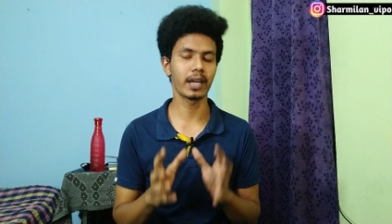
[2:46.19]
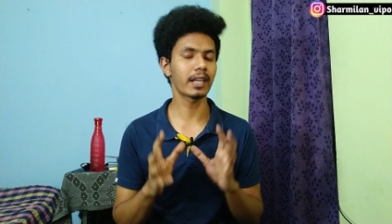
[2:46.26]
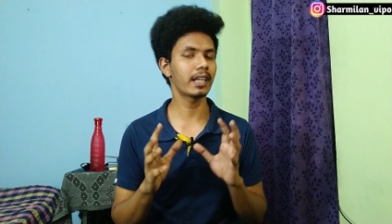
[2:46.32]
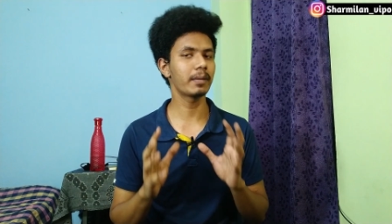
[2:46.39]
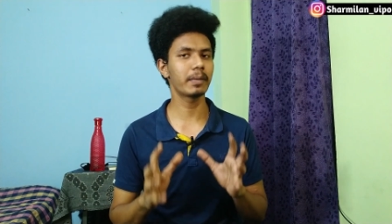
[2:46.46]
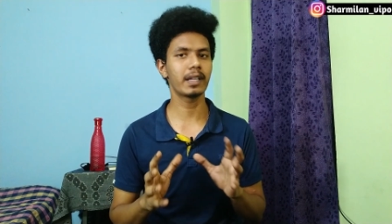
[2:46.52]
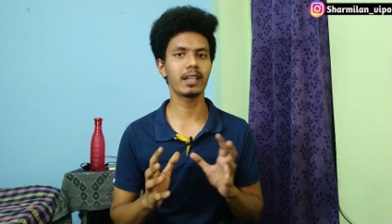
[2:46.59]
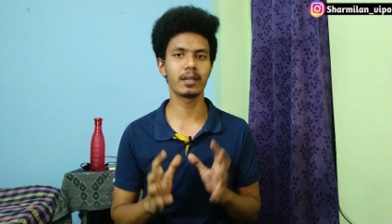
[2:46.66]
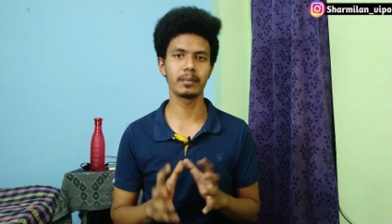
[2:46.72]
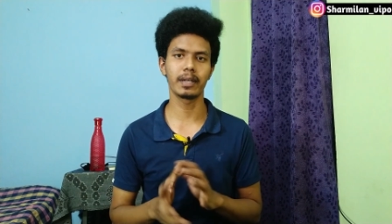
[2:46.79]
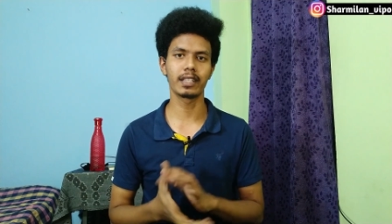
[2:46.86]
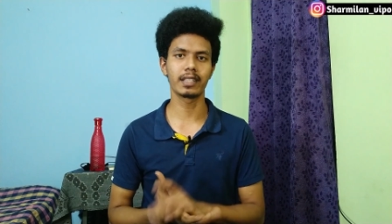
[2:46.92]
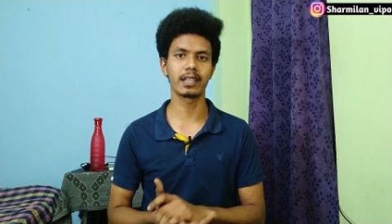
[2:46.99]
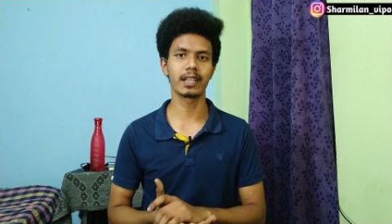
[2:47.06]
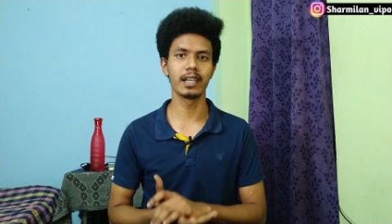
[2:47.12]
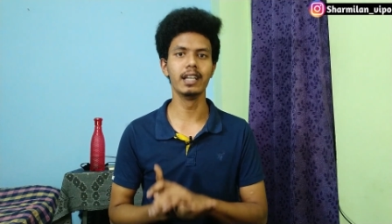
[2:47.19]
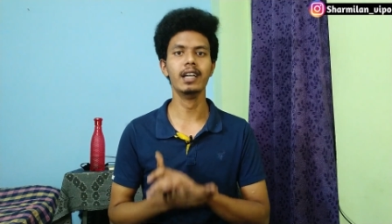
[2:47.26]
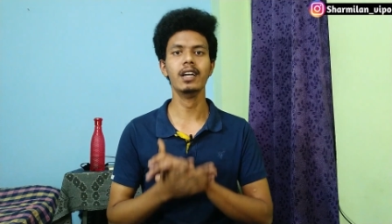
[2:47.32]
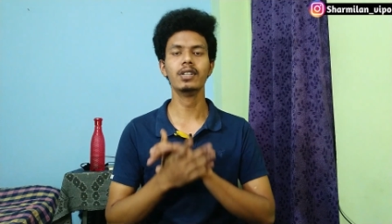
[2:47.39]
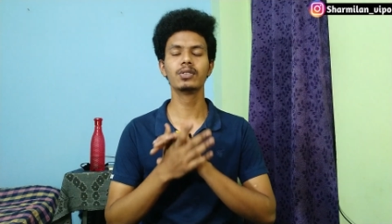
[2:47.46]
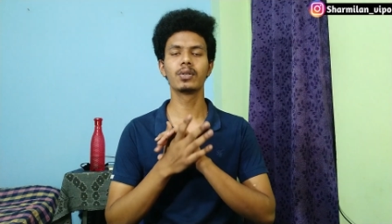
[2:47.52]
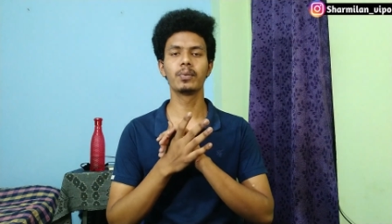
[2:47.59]
நிறைய பேர் நான்
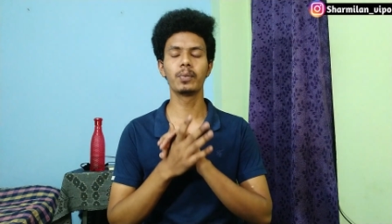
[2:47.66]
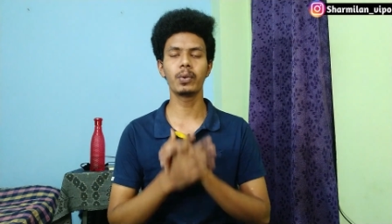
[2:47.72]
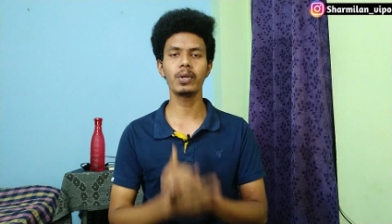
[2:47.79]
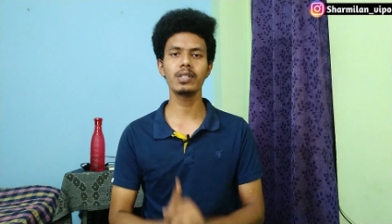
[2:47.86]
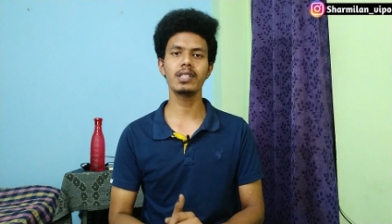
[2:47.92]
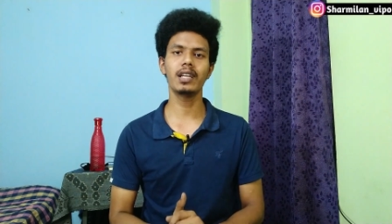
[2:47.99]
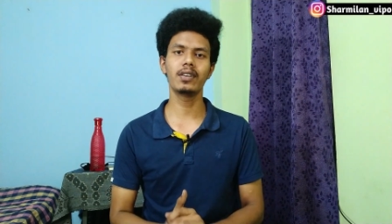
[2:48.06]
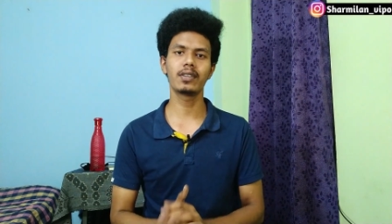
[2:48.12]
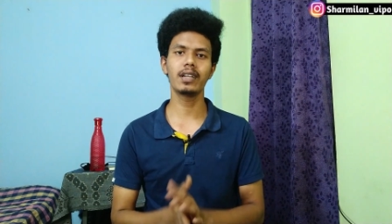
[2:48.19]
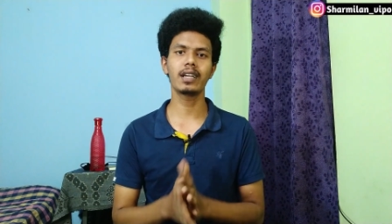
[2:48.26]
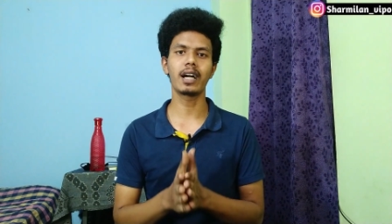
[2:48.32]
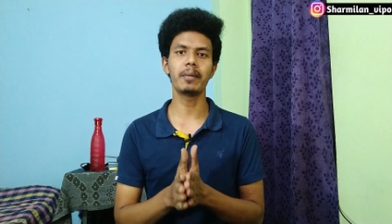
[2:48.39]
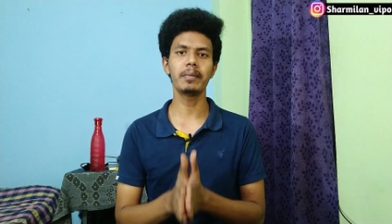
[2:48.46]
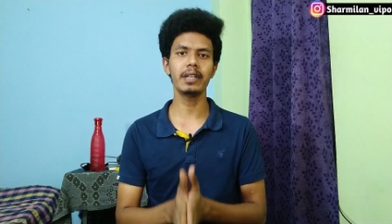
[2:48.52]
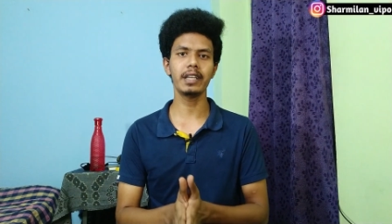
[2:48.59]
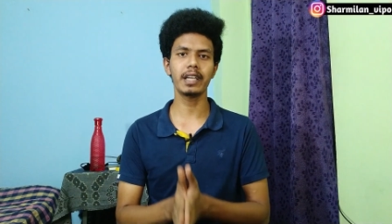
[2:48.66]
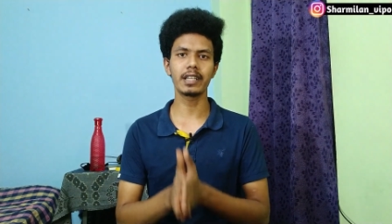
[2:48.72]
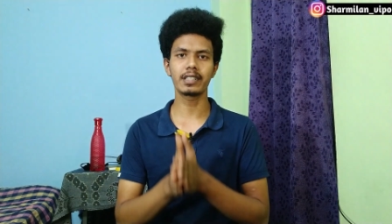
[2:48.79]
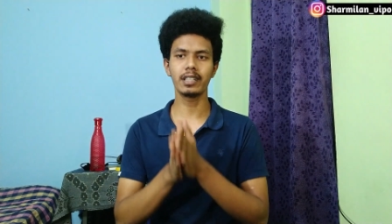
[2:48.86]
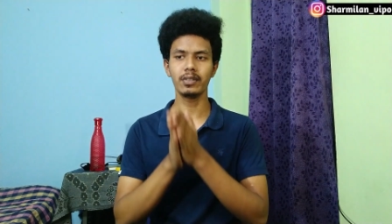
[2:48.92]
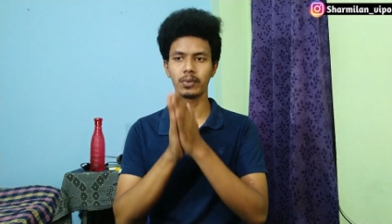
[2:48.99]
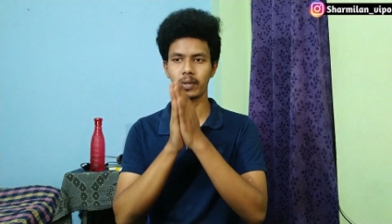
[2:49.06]
பார்த்துருக்கேன் முடிஞ்ச அளவுக்கு
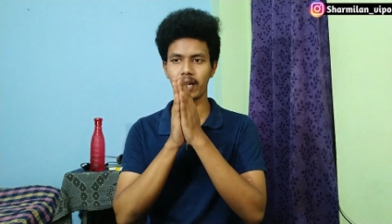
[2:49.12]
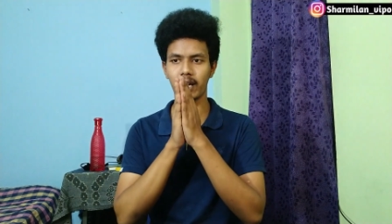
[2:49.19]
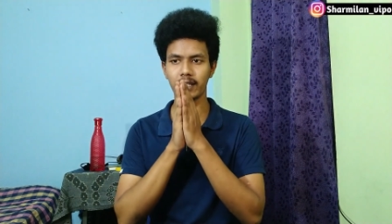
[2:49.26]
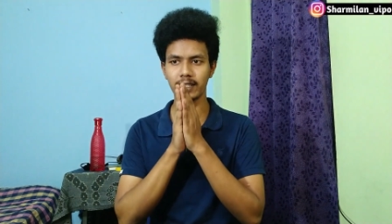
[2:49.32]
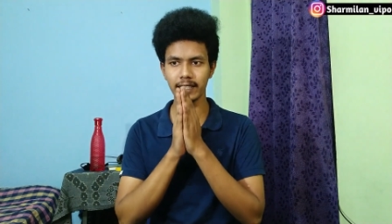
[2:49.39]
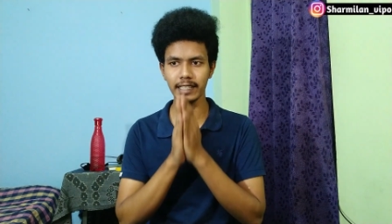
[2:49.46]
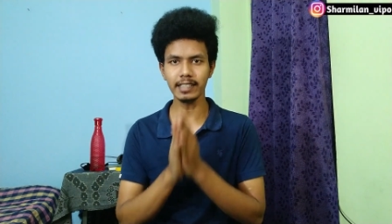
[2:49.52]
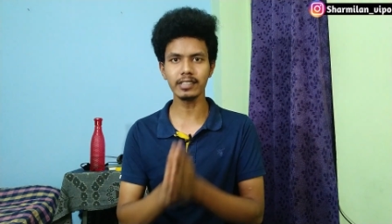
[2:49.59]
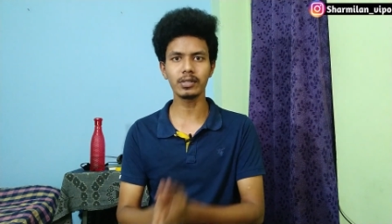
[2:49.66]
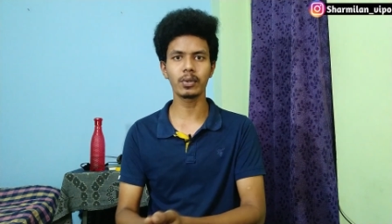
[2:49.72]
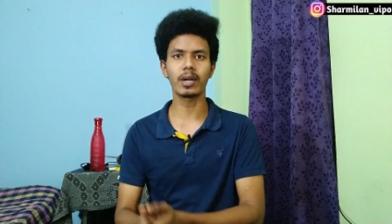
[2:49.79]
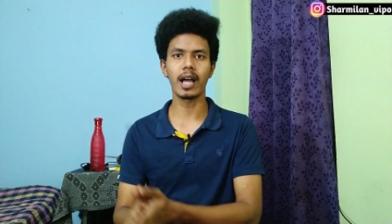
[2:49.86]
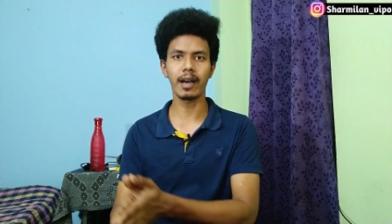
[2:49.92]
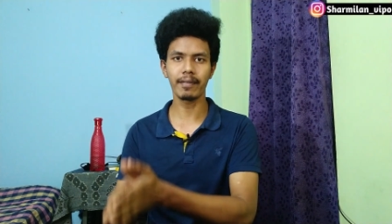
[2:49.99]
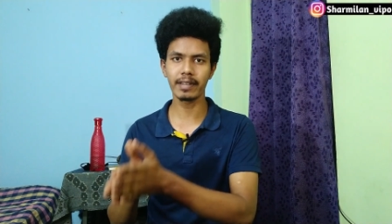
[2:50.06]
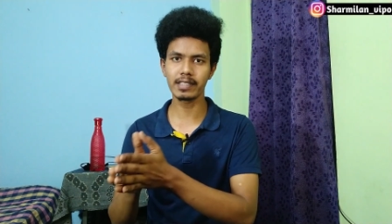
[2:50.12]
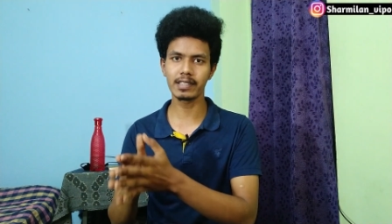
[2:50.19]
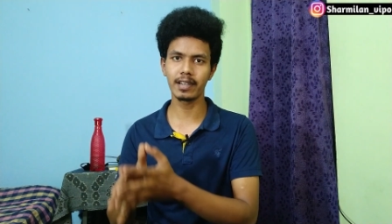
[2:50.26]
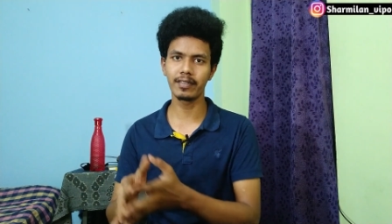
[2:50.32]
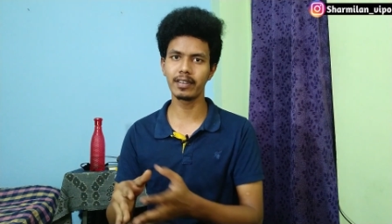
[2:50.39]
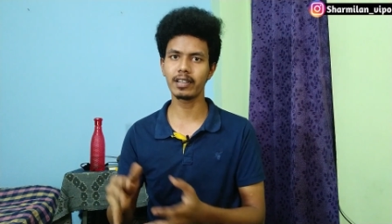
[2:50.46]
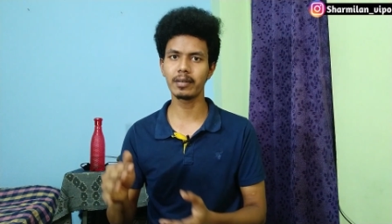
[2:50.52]
கம்யூனிகேஷன் ஒரு அட்லீஸ்ட் ஒரு ஆவரேஜ்
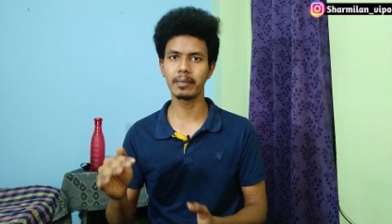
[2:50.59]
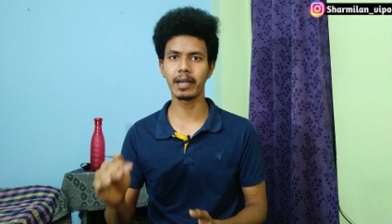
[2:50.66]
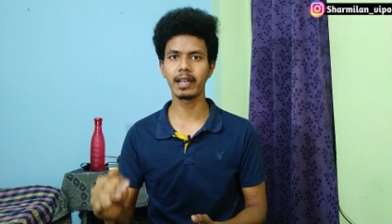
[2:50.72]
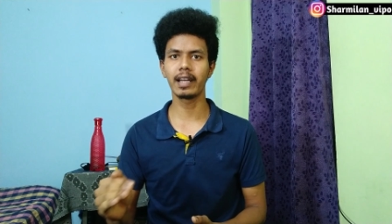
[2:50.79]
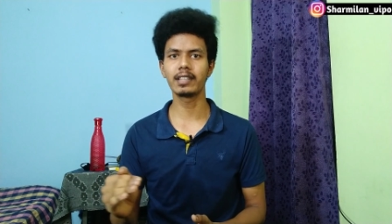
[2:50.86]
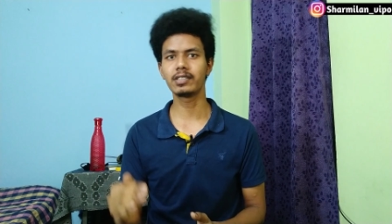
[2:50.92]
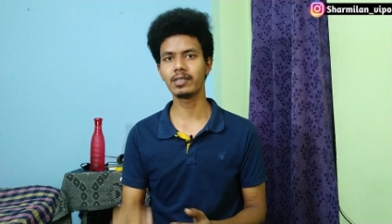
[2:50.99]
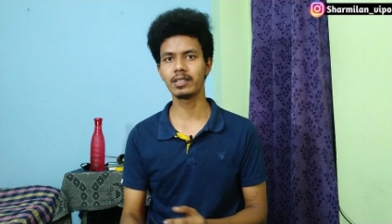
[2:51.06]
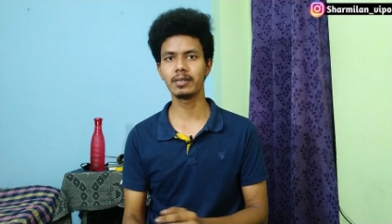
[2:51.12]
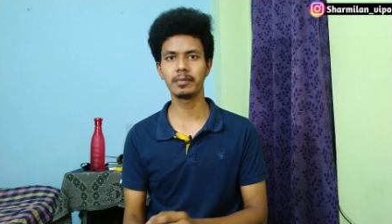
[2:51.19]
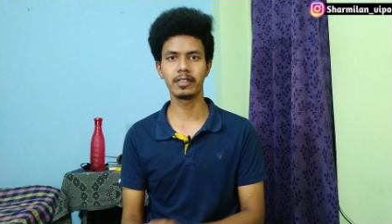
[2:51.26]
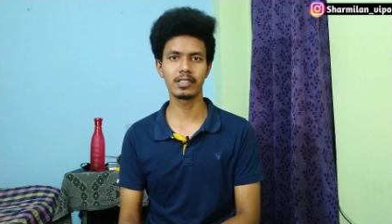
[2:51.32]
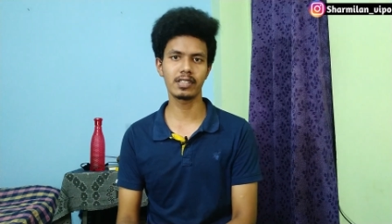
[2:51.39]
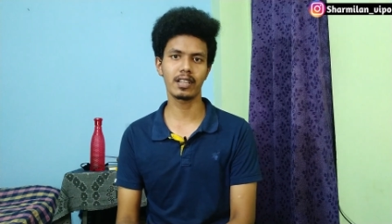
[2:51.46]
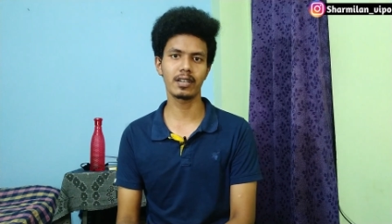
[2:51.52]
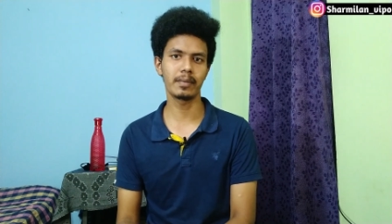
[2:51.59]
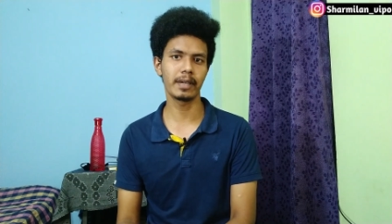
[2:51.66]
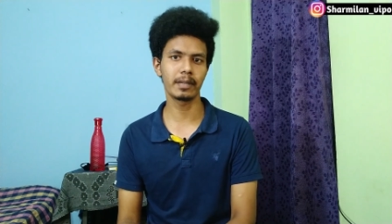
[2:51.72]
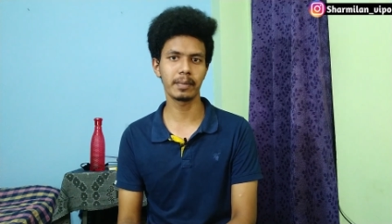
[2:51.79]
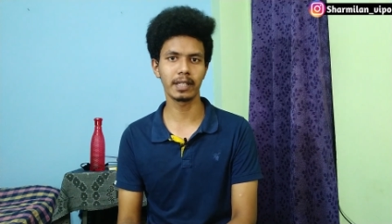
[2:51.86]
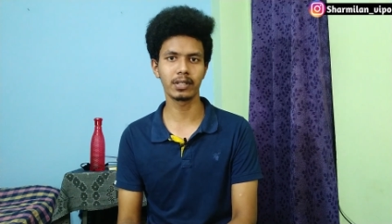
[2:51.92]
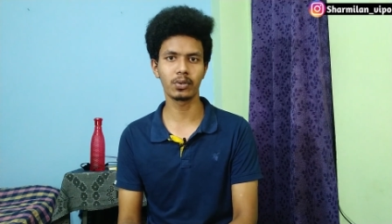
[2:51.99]
லெவலுக்கு மேலேயாச்சும் வந்து வச்சுக்கிற
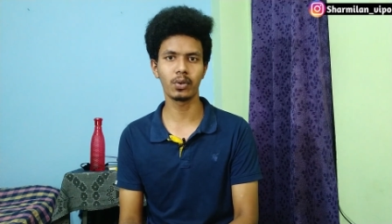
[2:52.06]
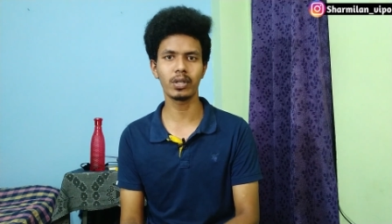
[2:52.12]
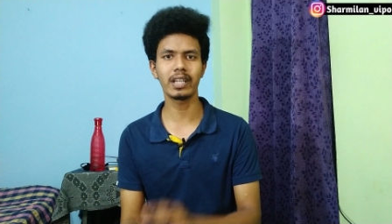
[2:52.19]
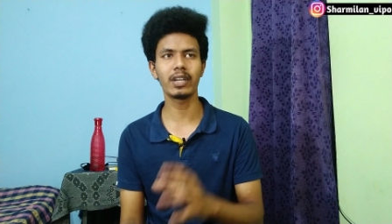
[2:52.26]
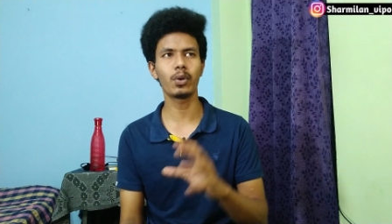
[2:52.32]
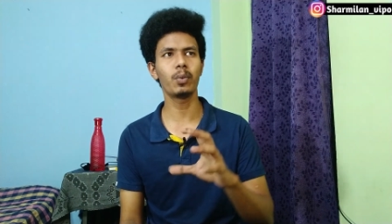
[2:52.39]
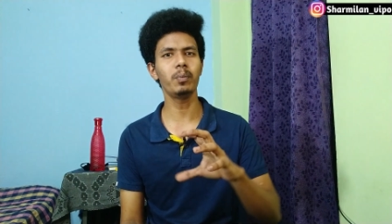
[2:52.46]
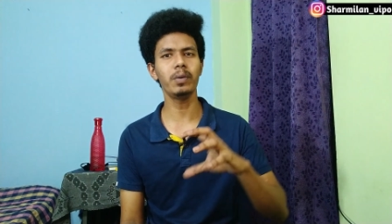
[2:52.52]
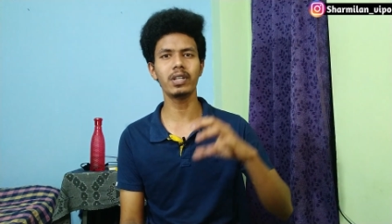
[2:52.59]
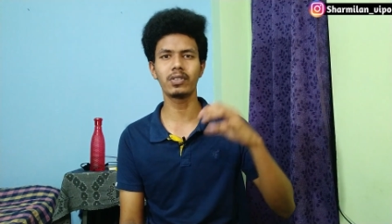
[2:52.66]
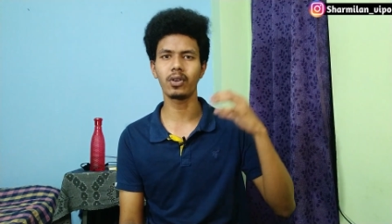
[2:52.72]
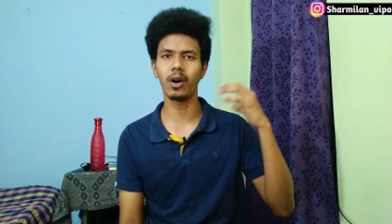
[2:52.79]
மாதிரி பார்த்துக்கோங்க நீங்கள் ரொம்ப